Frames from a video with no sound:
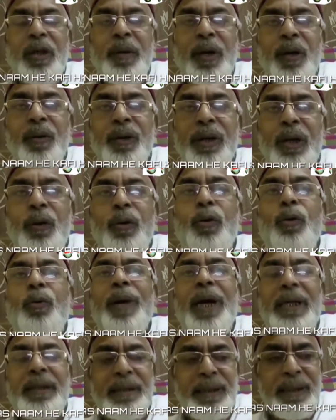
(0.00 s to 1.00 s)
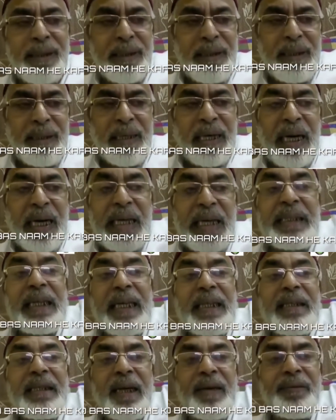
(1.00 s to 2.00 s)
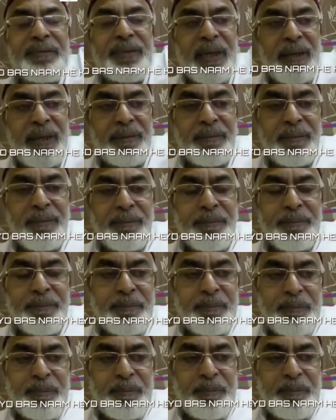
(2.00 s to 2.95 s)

ऐसे मुसलमानों के हुक्मरान थे ऐसा इंसाफ करे